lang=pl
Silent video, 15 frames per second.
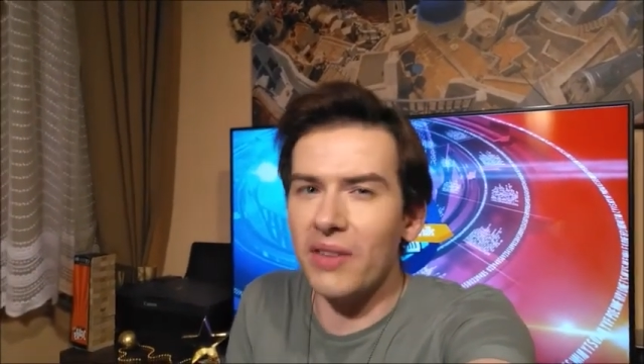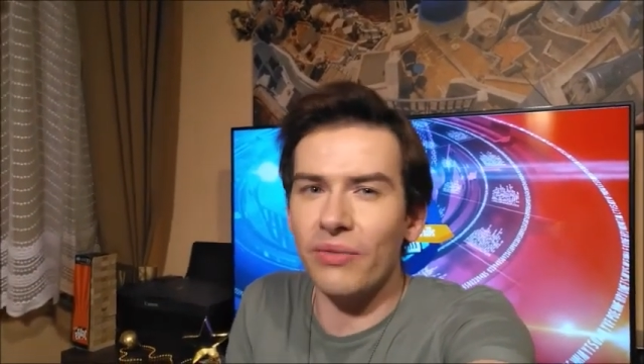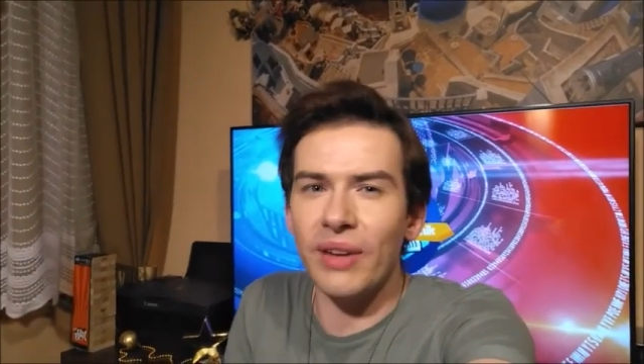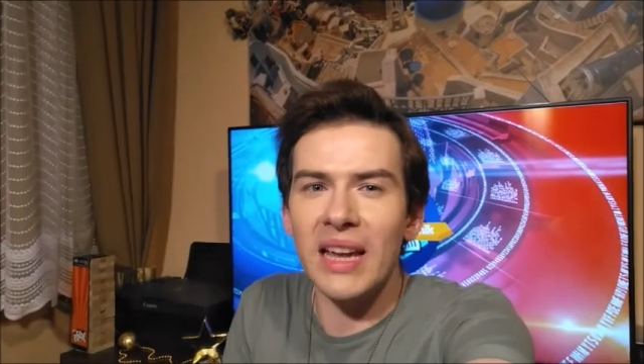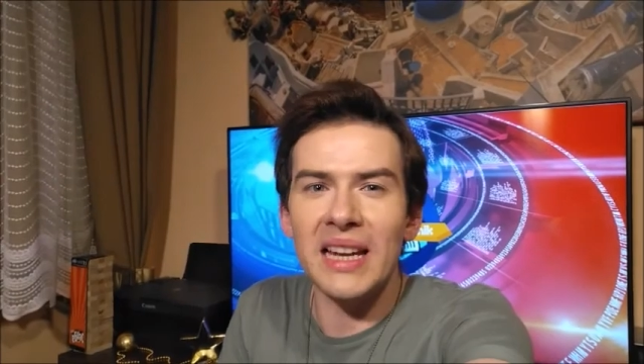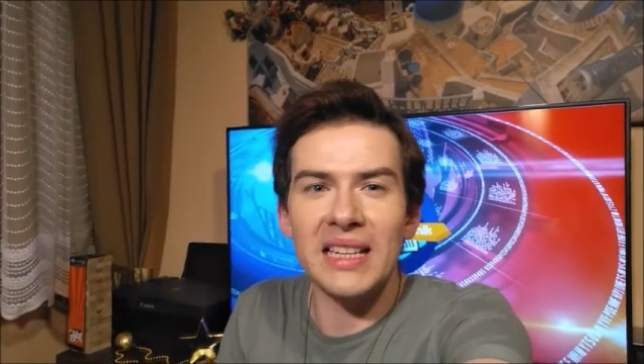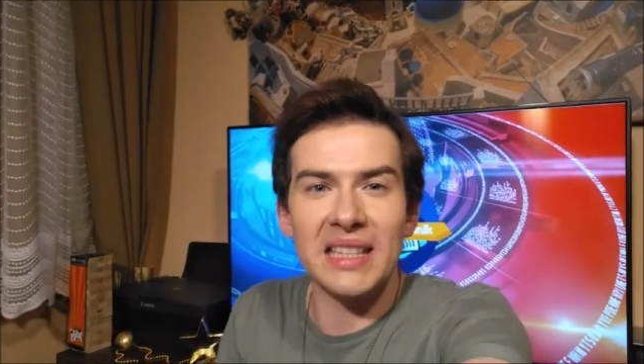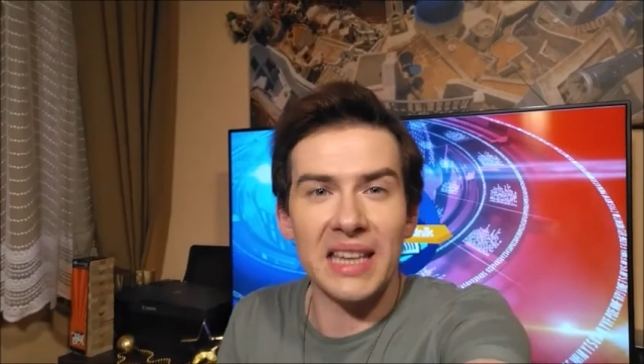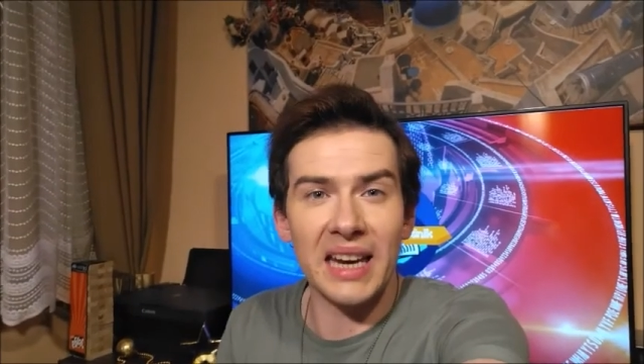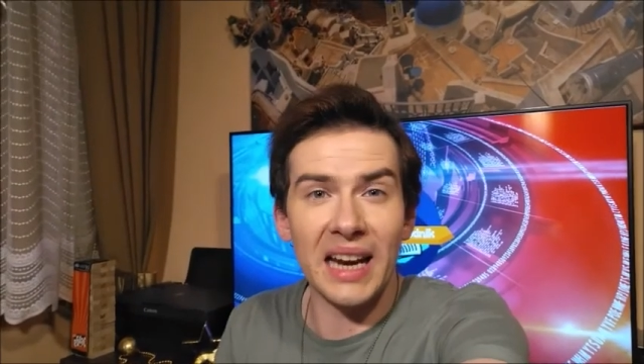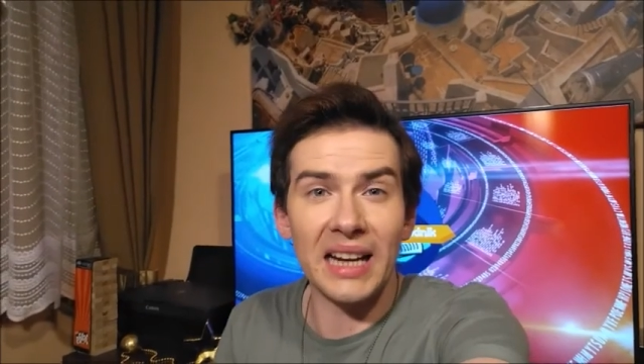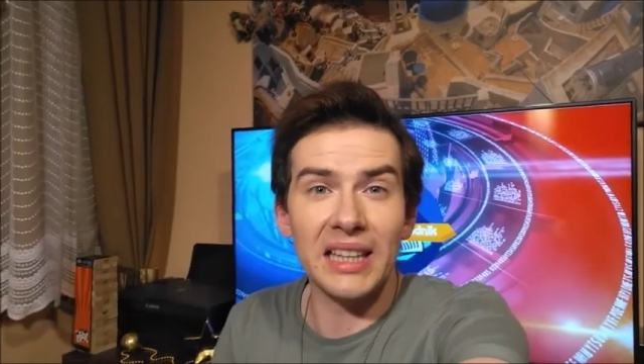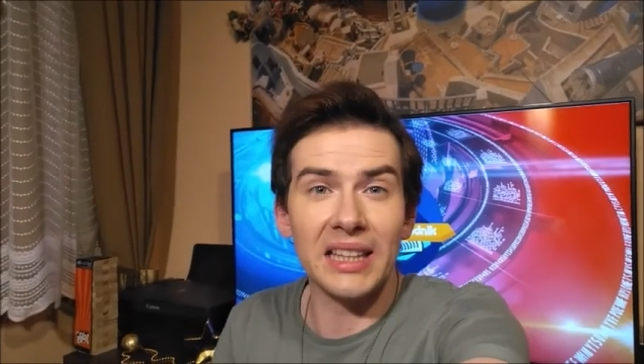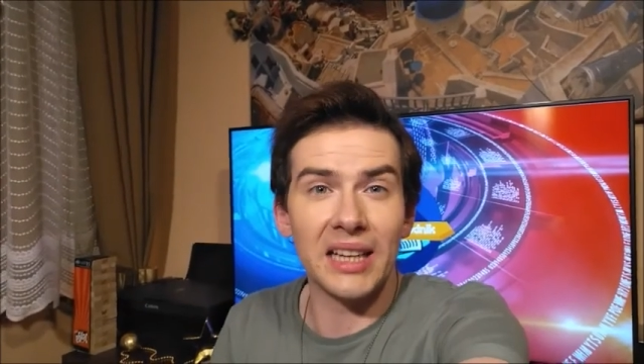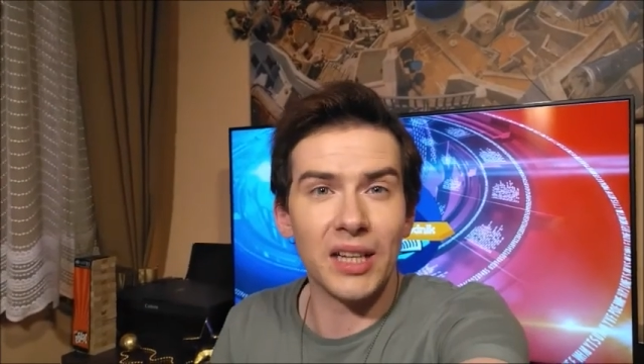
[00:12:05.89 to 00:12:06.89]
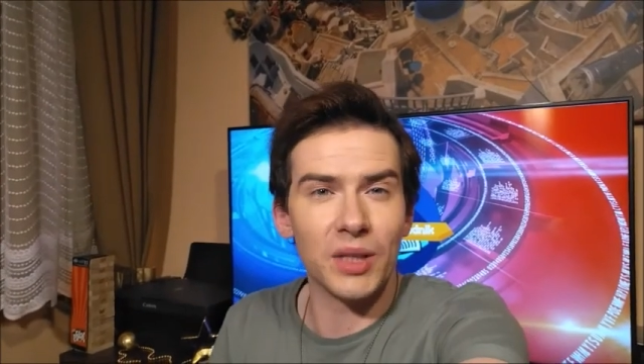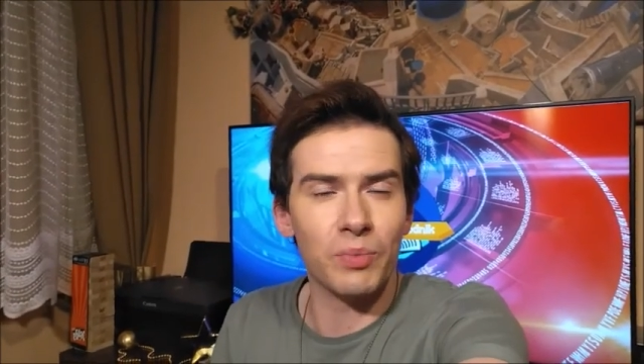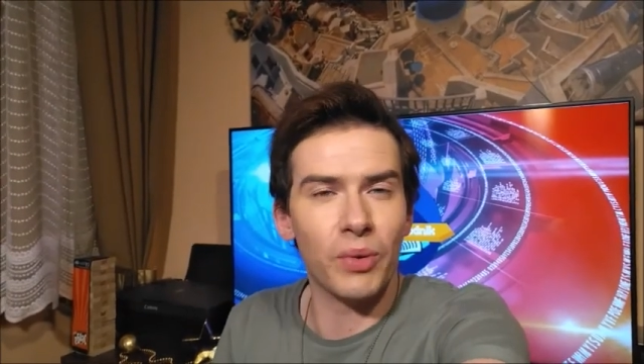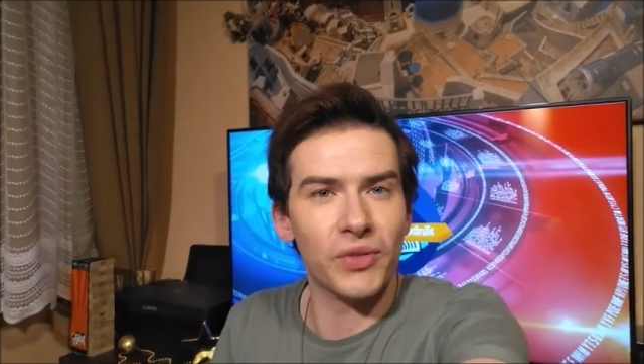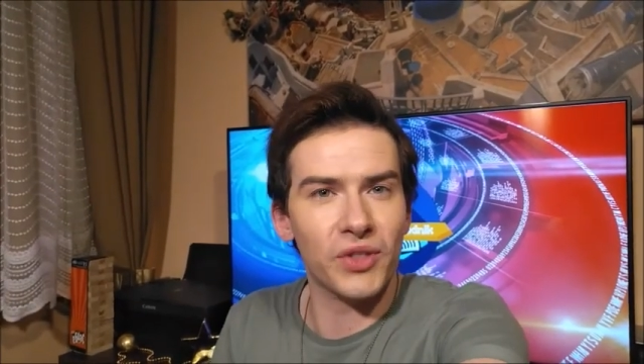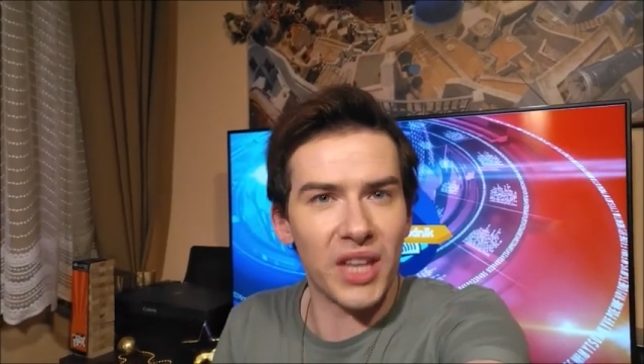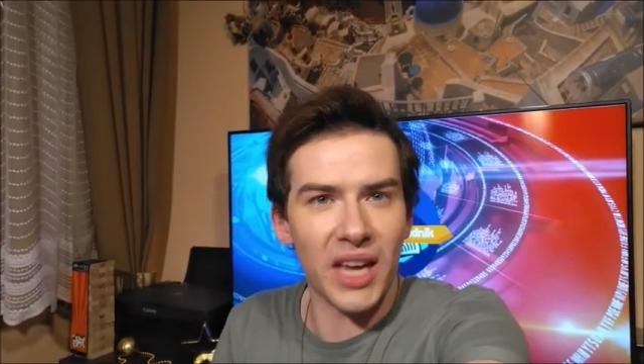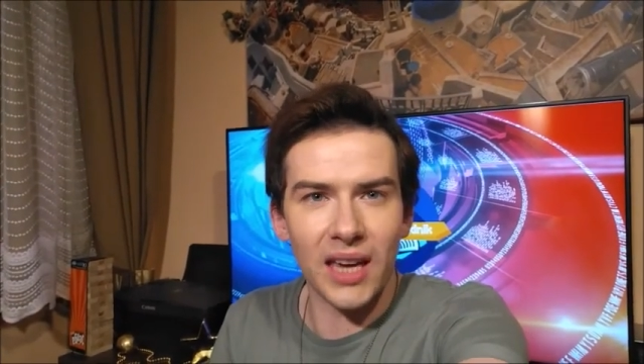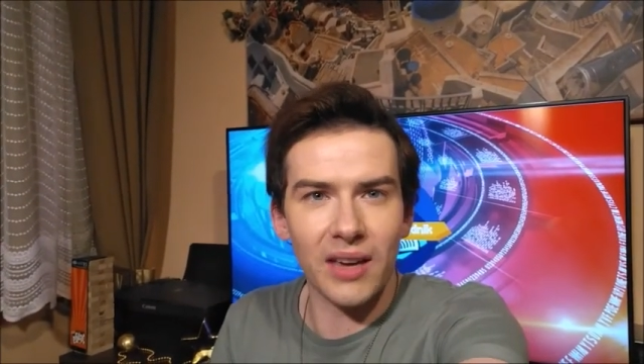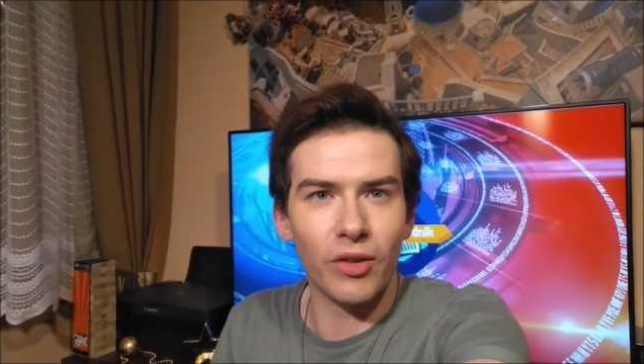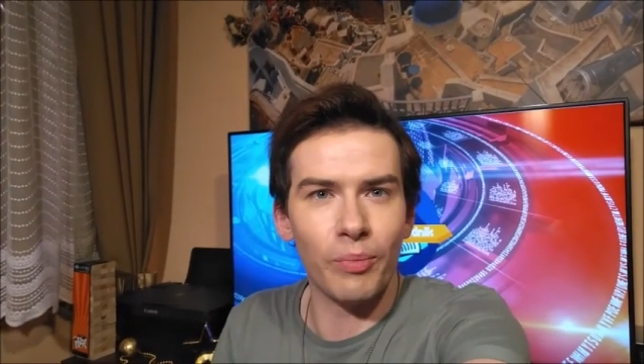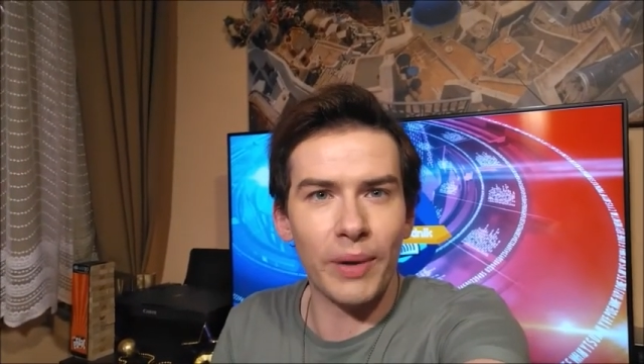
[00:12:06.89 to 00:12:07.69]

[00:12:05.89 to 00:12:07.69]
I wiele seriali teraz powstaje w